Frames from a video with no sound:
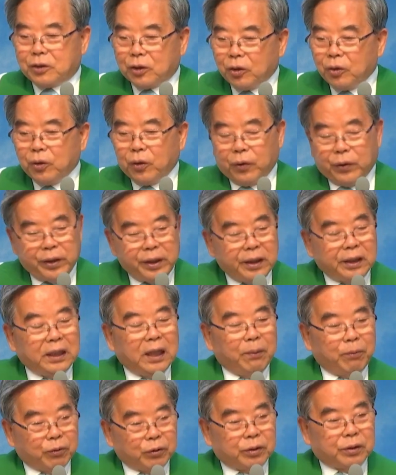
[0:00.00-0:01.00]
저는
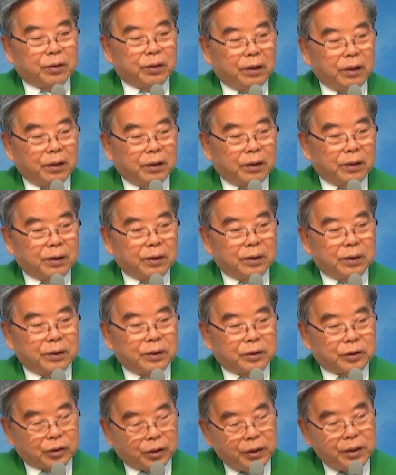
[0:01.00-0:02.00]
어릴 때부터
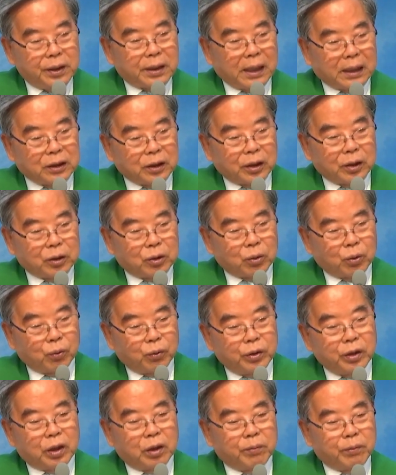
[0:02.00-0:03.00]
저희 가정에도
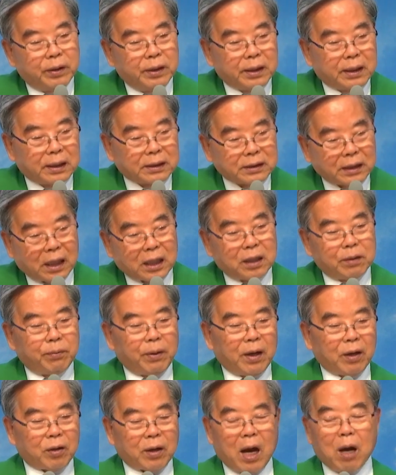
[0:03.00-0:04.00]
우리 어머니가
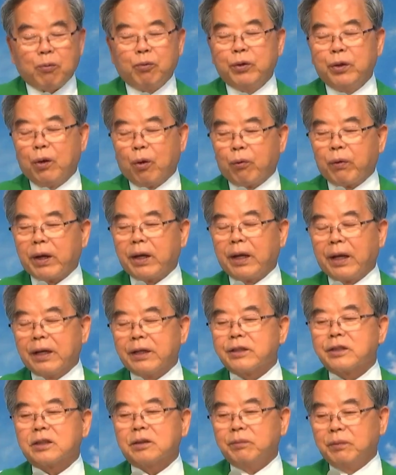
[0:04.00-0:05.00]
사르바 가부 역할을
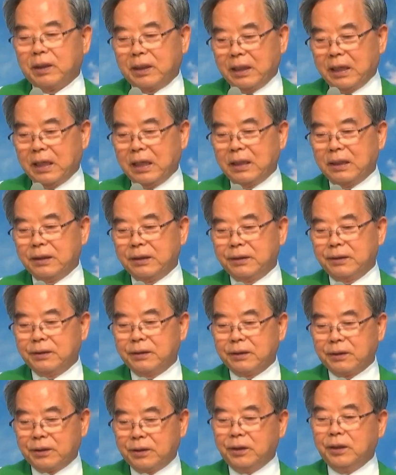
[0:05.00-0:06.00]
했습니다.
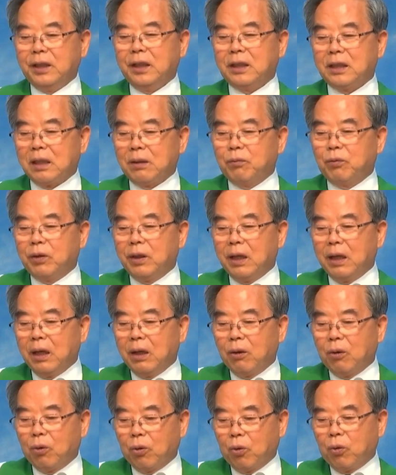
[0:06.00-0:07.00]
그렇기
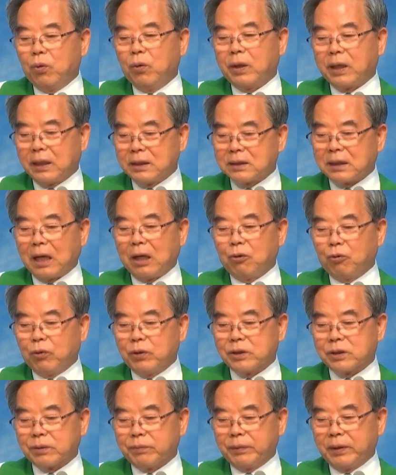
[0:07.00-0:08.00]
때문에 오늘까지
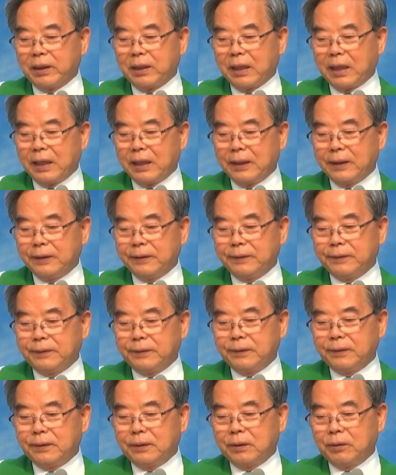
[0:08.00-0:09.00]
살고 있습니다.
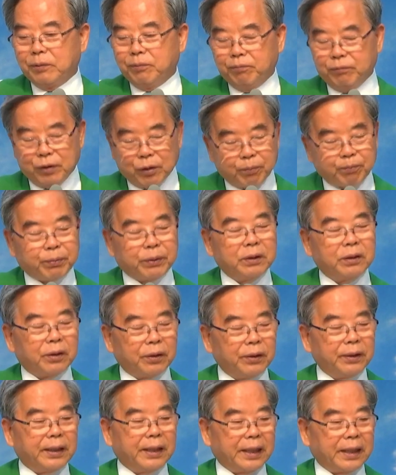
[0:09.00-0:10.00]
몇 번
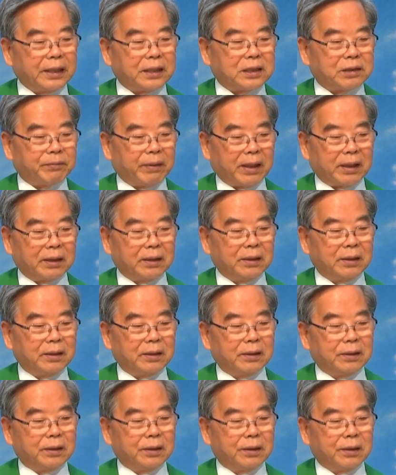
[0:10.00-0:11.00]
들은 얘기지만은